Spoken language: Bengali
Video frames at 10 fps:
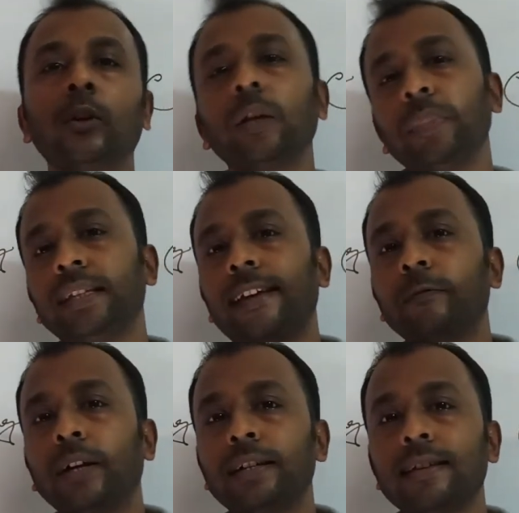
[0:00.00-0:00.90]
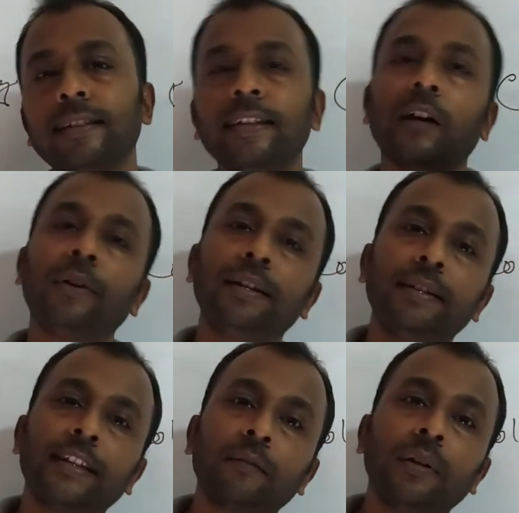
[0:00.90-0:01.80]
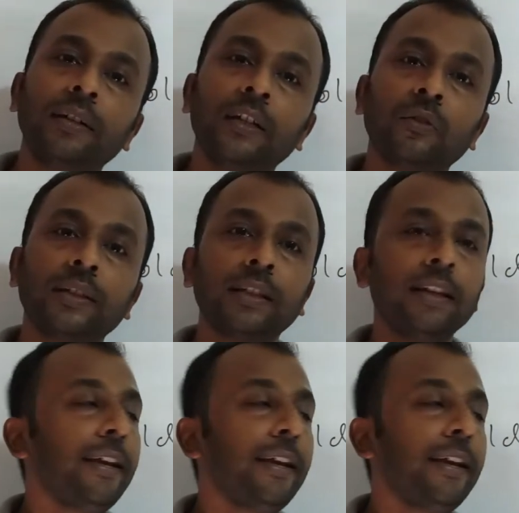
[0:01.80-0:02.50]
অনেক বেশি অ্যাডভান্টেজ আছে আবার ডিসঅ্যাডভান্টেজও আছে